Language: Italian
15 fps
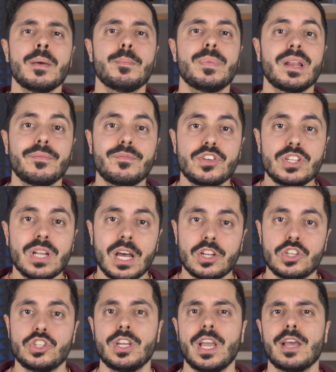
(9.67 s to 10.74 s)
per
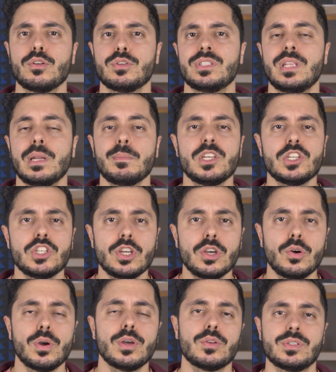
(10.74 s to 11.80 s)
avvicinarci ai nostri amici
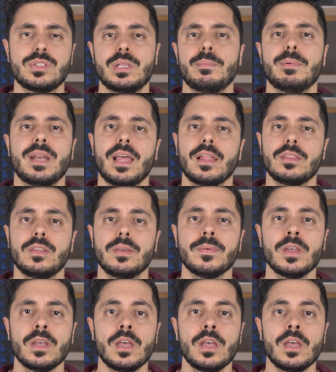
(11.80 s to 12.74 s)
o ai nostri parenti.